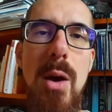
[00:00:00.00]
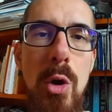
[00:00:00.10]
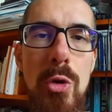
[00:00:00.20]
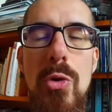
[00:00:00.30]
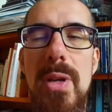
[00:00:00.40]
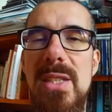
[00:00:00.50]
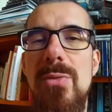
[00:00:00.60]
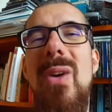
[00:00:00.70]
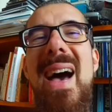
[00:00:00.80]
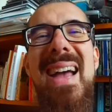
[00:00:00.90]
en eux et qui
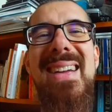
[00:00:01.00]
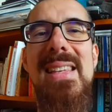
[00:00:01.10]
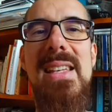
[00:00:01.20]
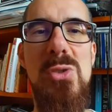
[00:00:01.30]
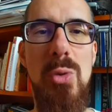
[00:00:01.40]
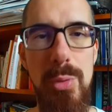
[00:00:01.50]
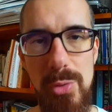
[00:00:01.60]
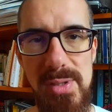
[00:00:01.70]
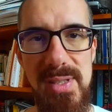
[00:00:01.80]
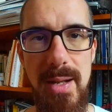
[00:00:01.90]
vont acter ce
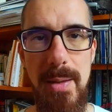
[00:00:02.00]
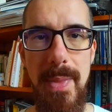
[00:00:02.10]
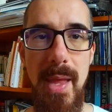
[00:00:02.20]
potentiel.